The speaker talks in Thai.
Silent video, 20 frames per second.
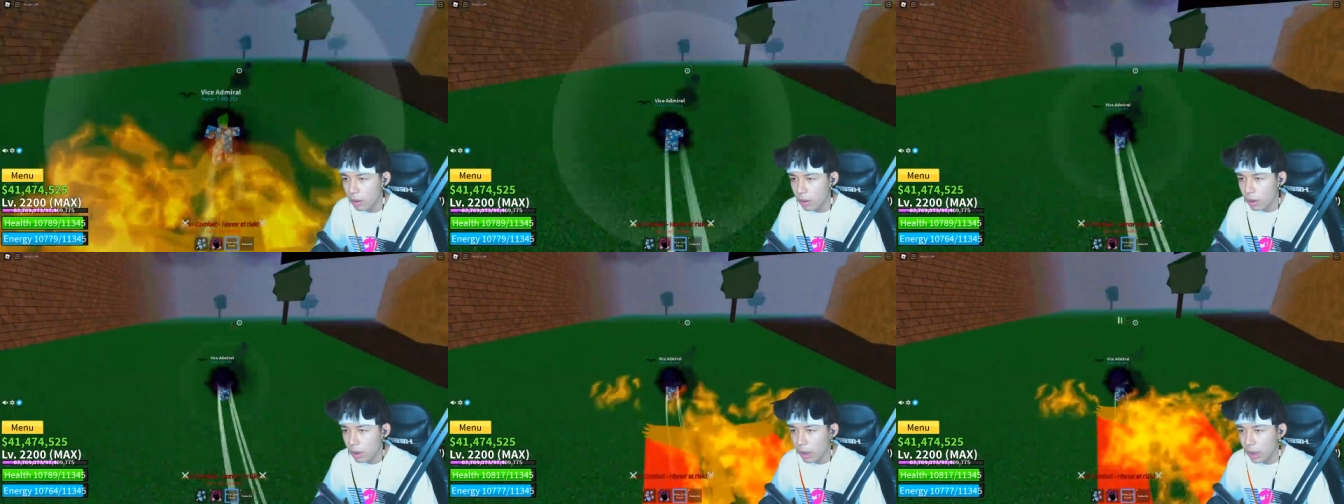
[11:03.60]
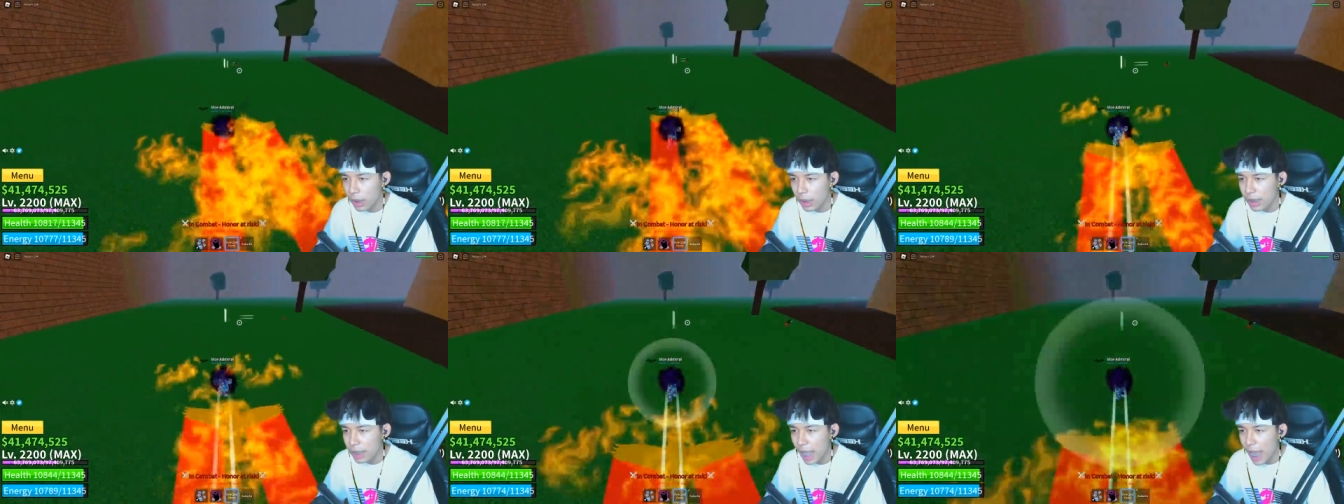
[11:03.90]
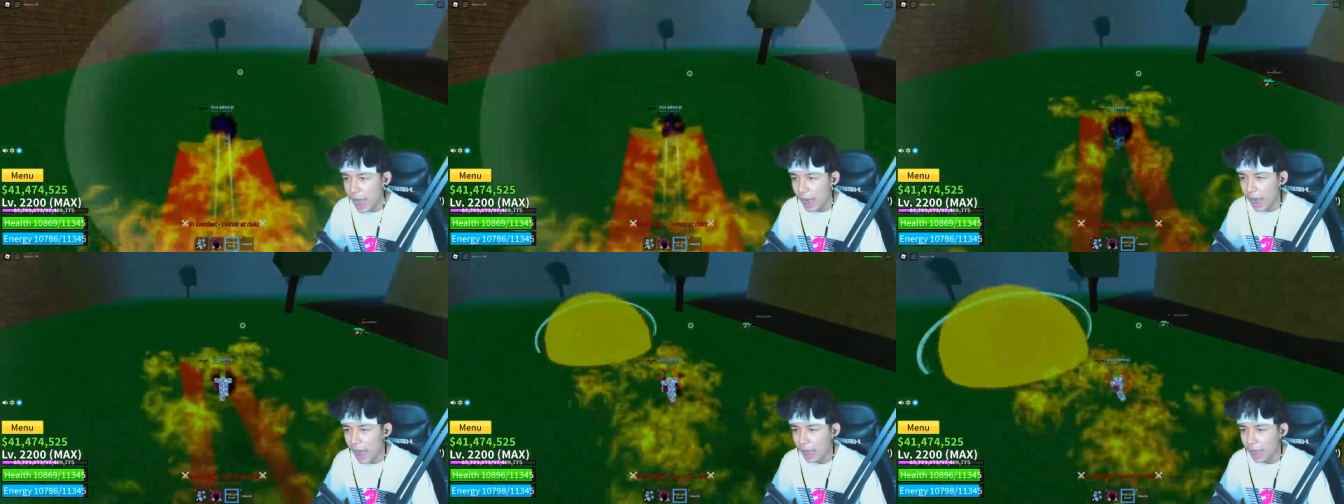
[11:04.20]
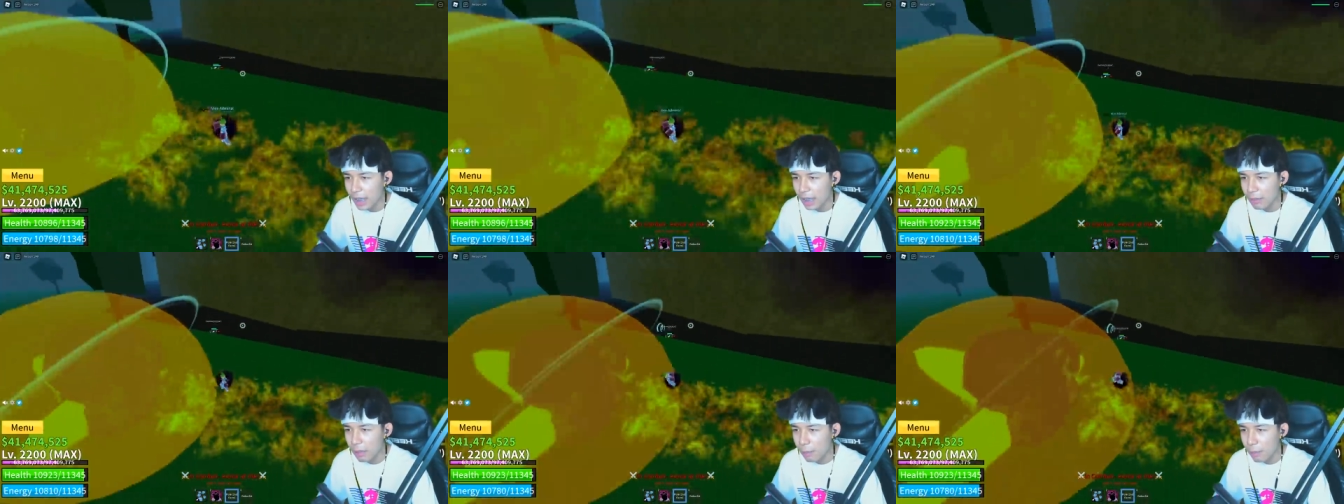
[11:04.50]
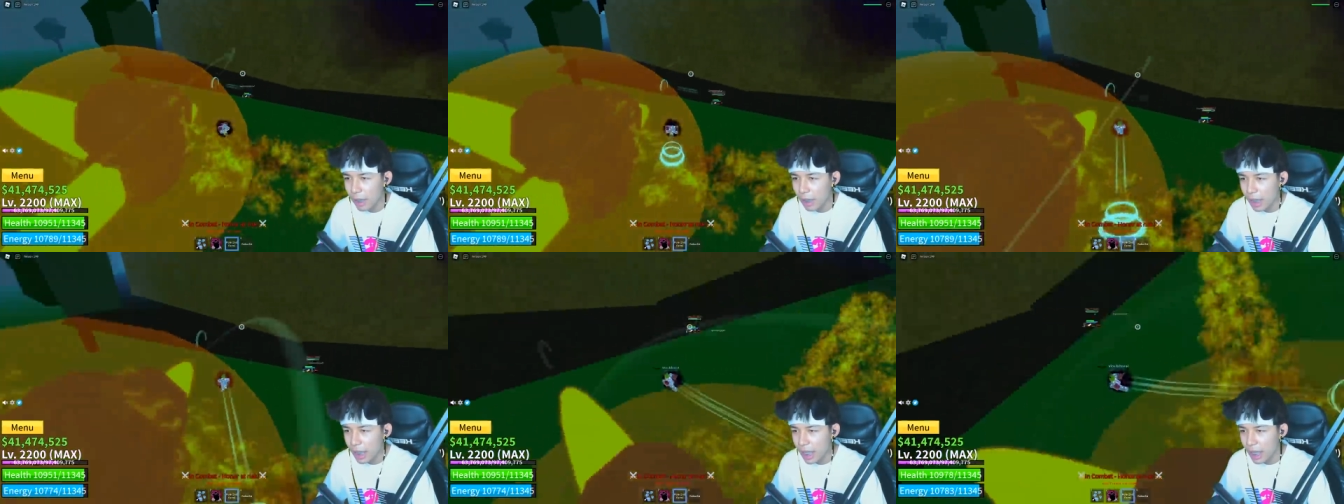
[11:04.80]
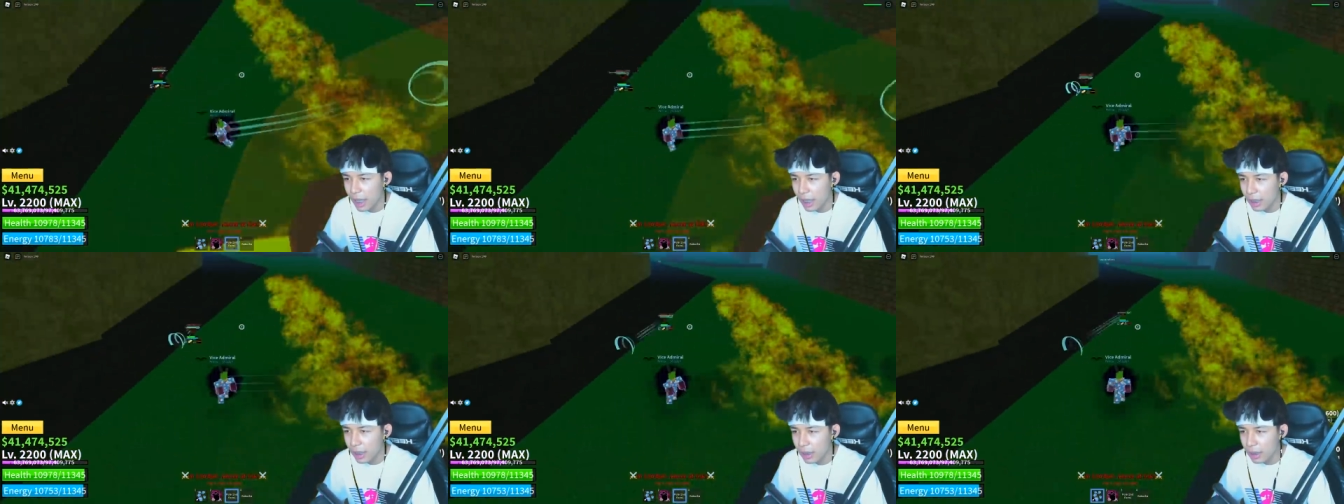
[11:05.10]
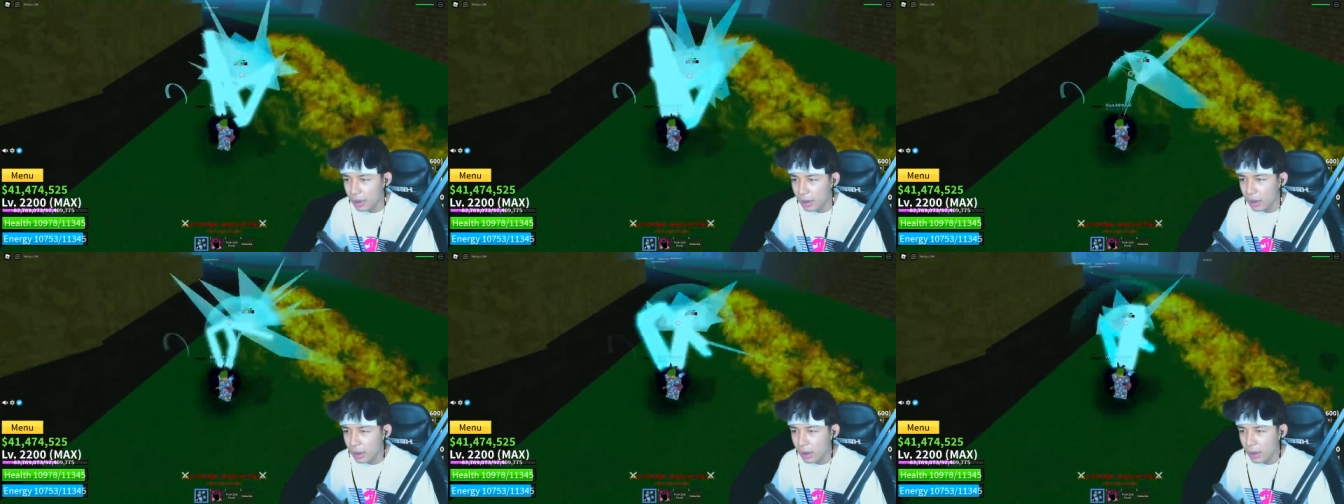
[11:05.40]
เล่นยากอ่ะเล่นไม่เป็นเลย
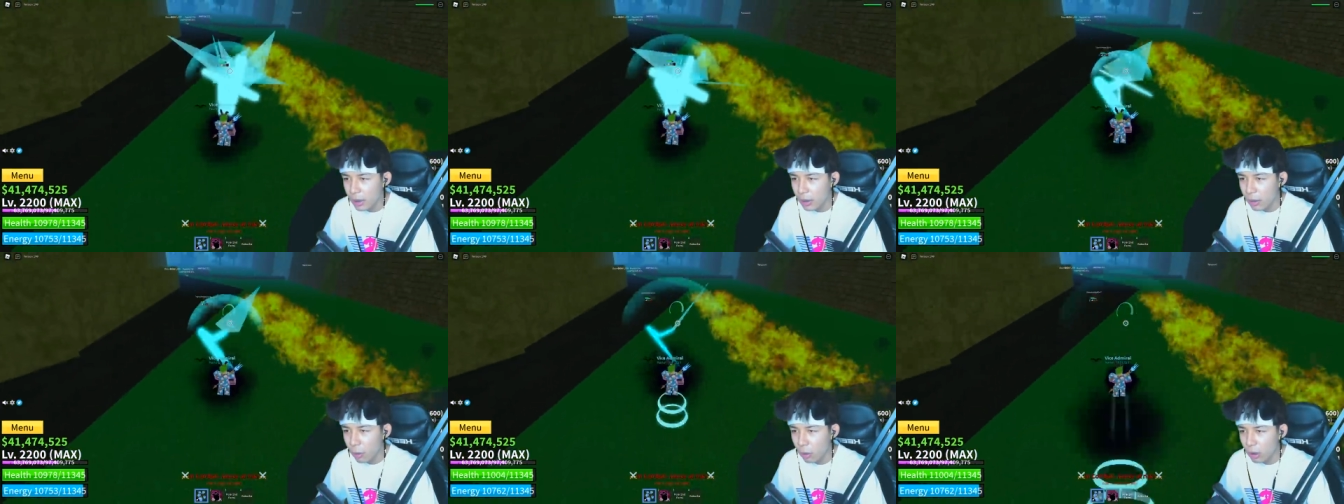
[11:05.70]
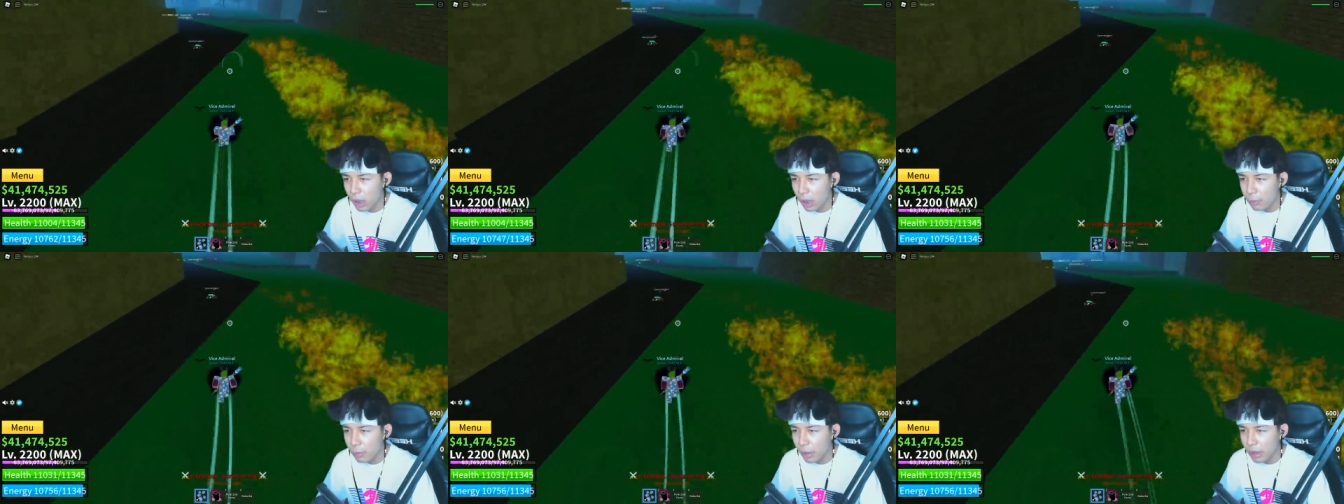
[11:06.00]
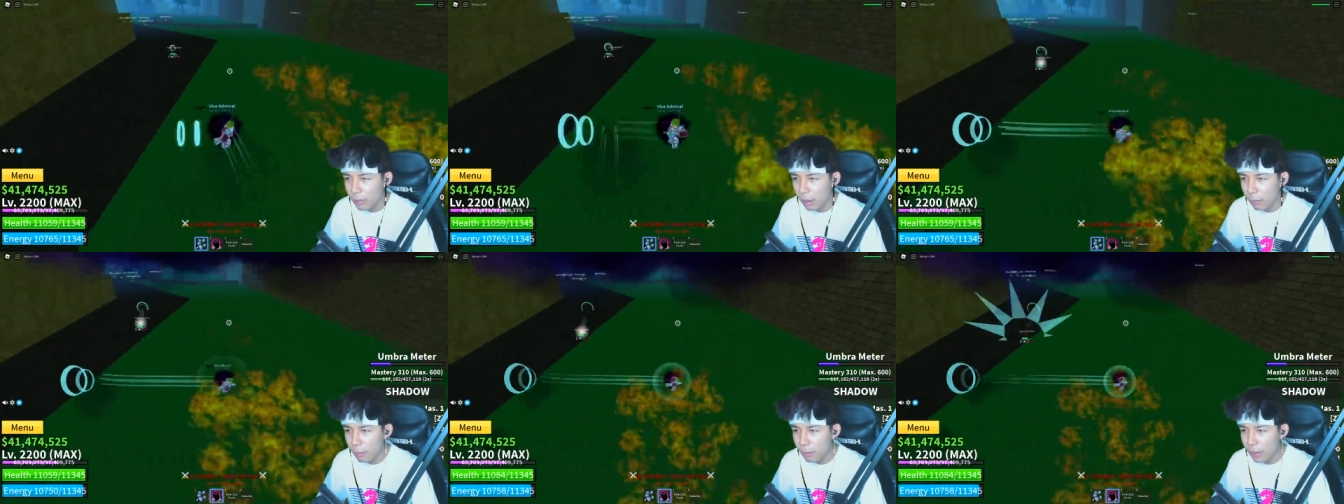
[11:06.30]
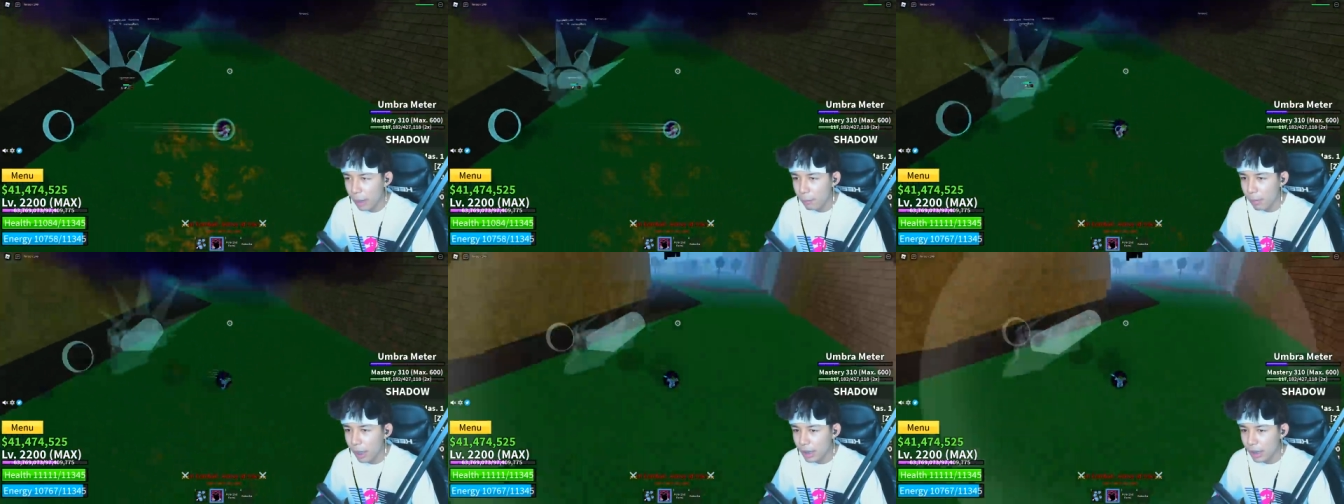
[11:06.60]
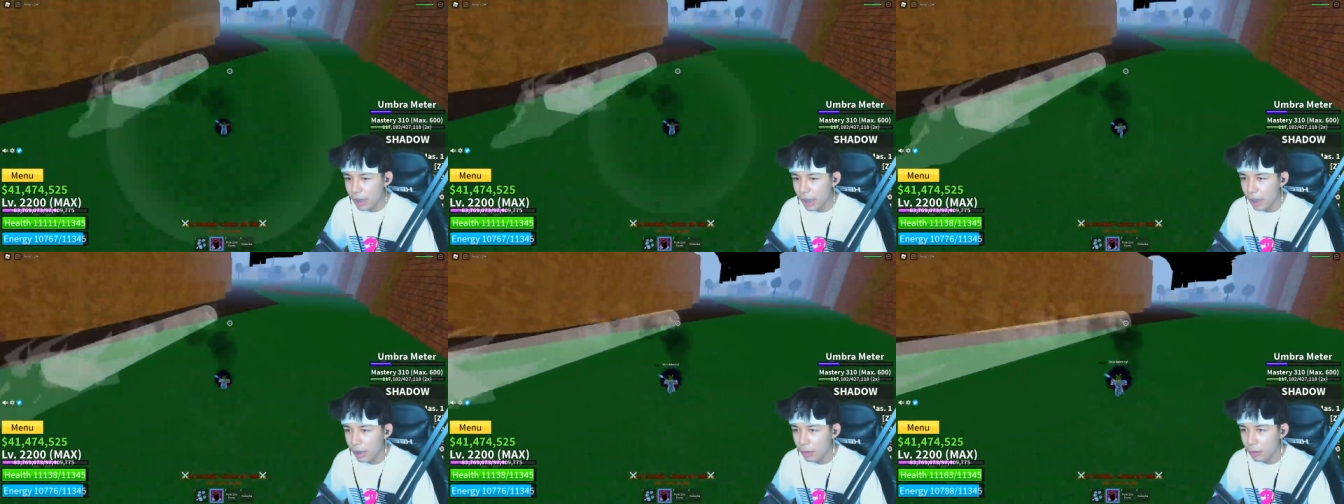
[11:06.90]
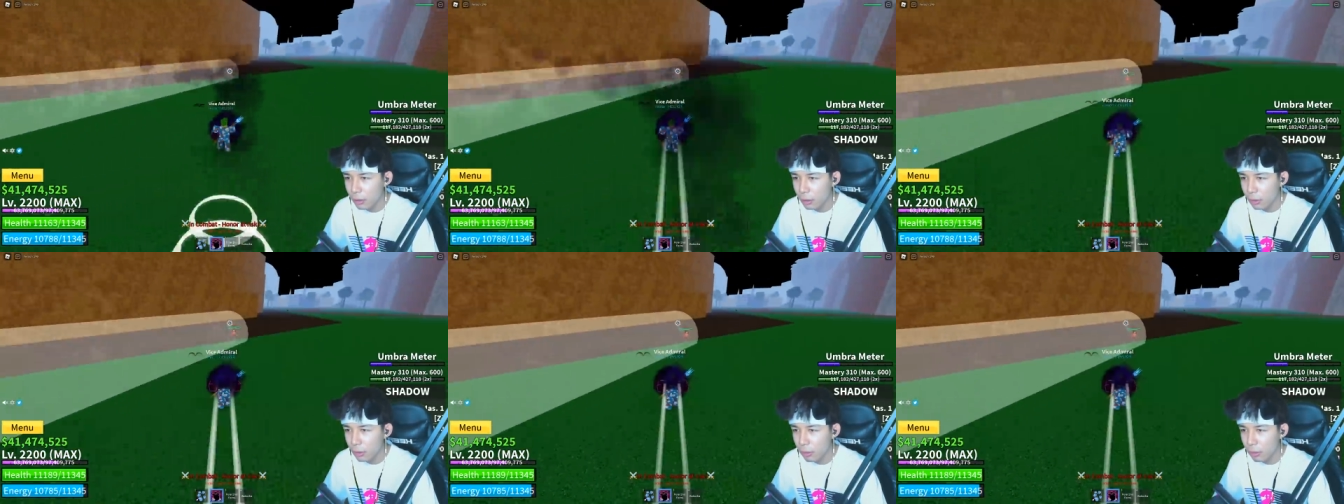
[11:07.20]
คนเล่นเป็นที่แบบกำหมัดอ่ะตรง